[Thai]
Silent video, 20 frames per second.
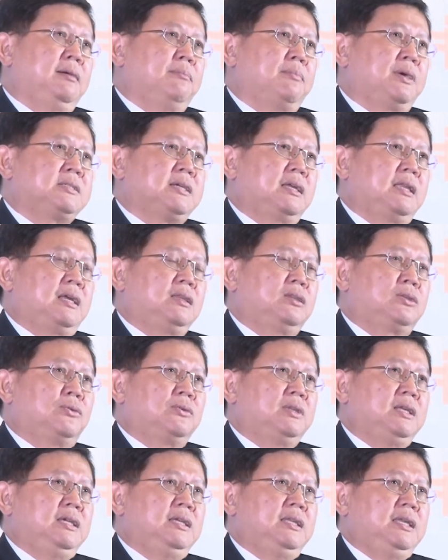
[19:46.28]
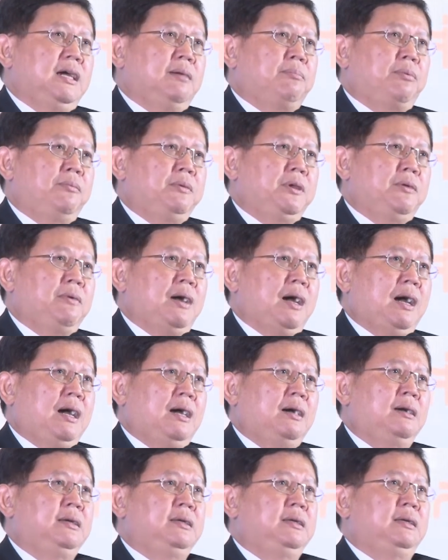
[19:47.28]
เพราะฉะนั้นตรงนี้เนี่ยผมคิดว่า
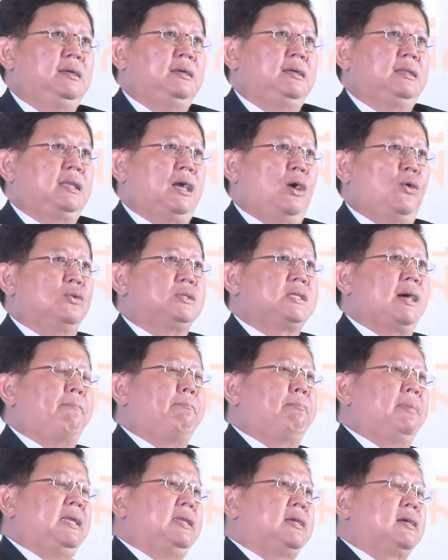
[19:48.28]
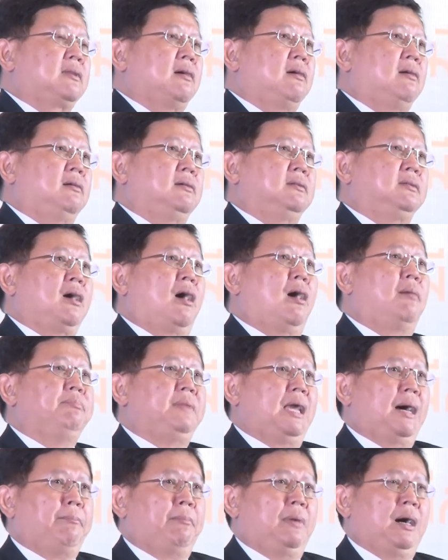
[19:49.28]
เราจำเป็นจะต้องน้อม
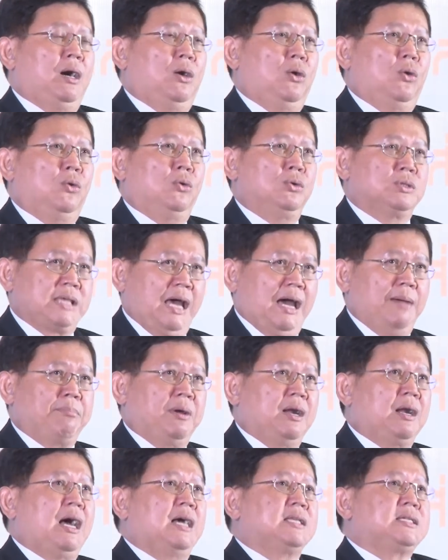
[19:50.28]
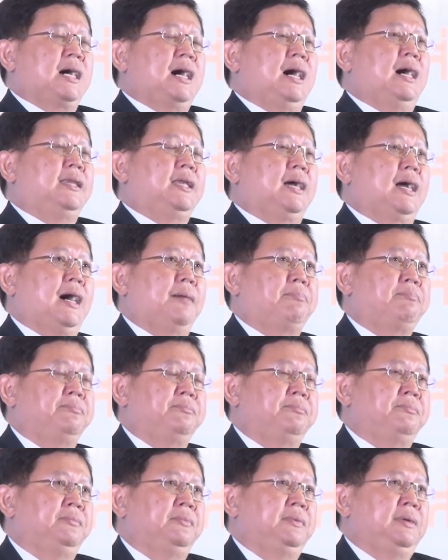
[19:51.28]
นำเอาศาสตร์พระราชานะครับ
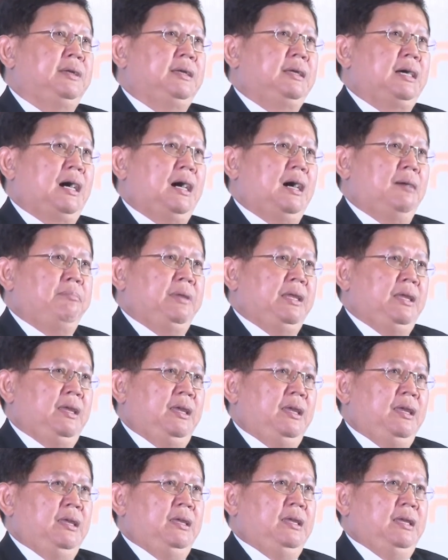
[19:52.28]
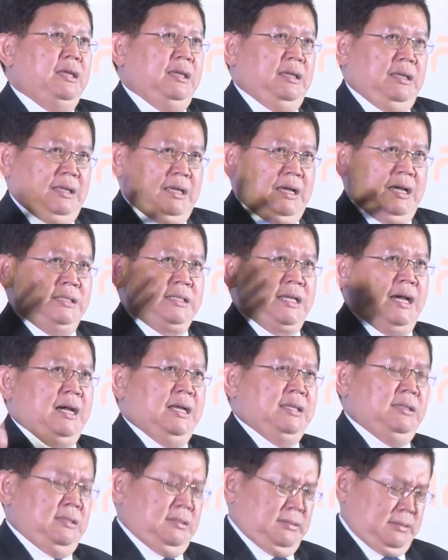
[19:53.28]
มีอาจา
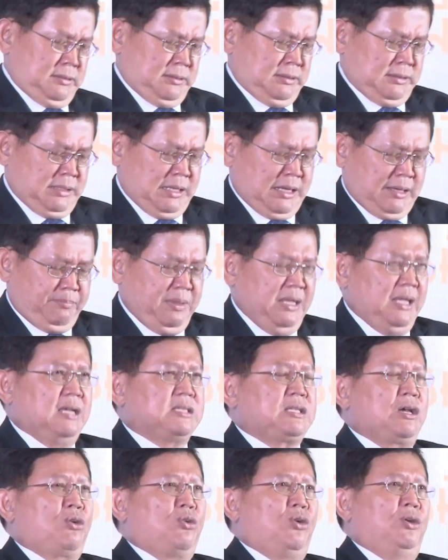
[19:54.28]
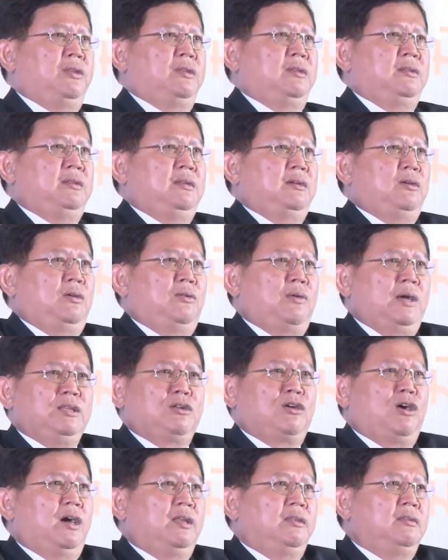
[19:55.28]
รย์ปิยสกลวัน
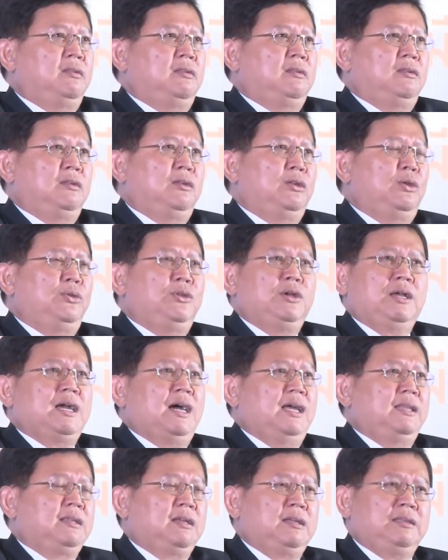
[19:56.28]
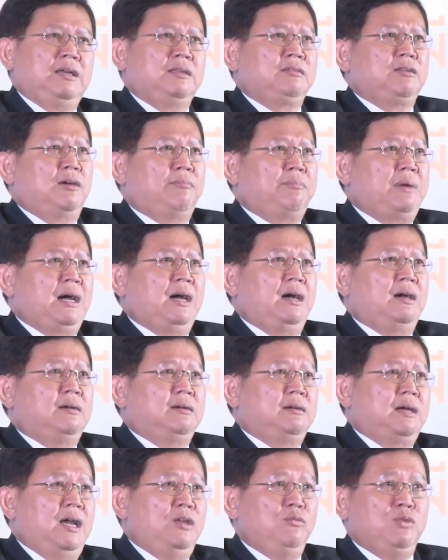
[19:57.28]
ก่อนอยู่ด้วยกันท่านก็มา
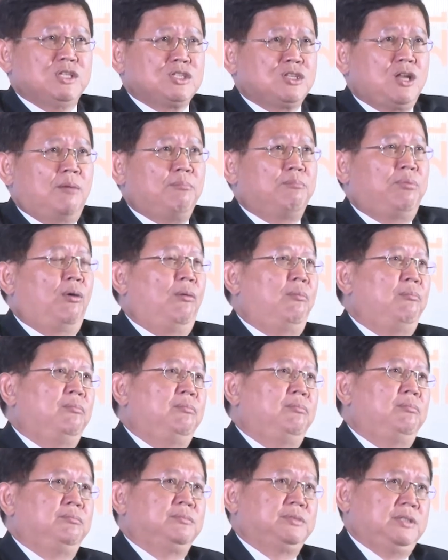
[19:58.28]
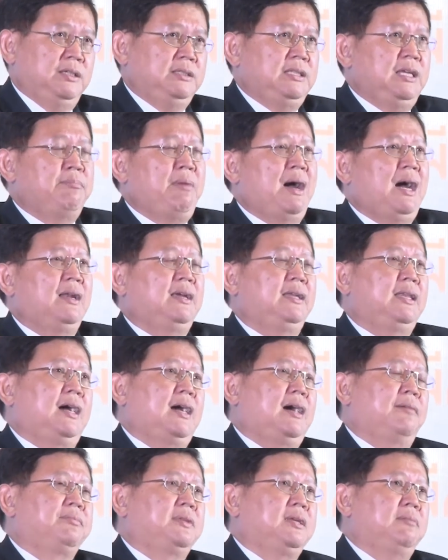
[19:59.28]
ให้วิสตอมผมซึ่งดีมากเลย
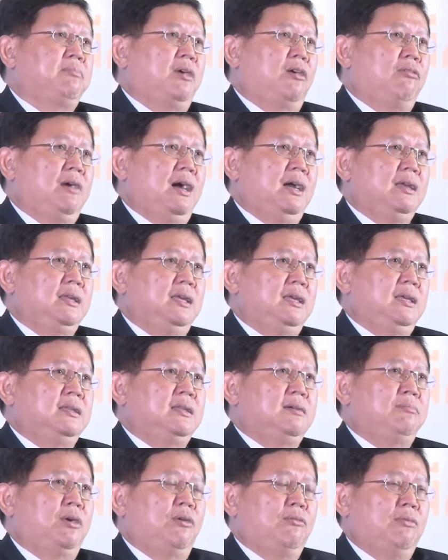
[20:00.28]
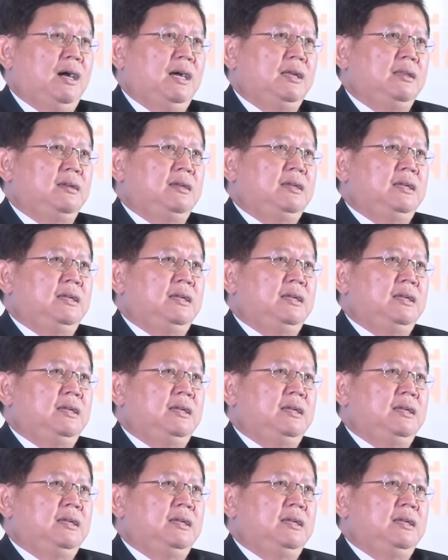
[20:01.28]
นะครับท่านบอกว่าอย่างนี้ท่านบอกว่า